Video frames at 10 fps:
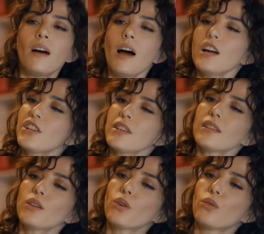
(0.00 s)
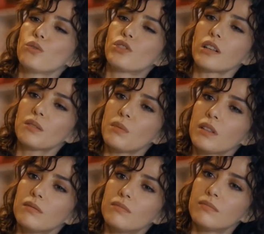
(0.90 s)
Her şey sana göre olacak değil mi?
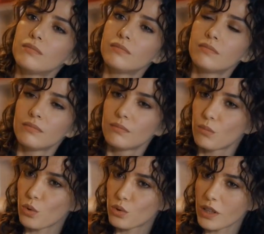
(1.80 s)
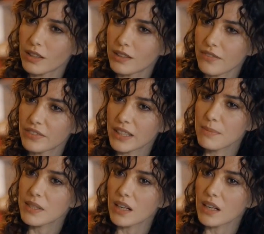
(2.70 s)
Bu yüzden etrafında kimse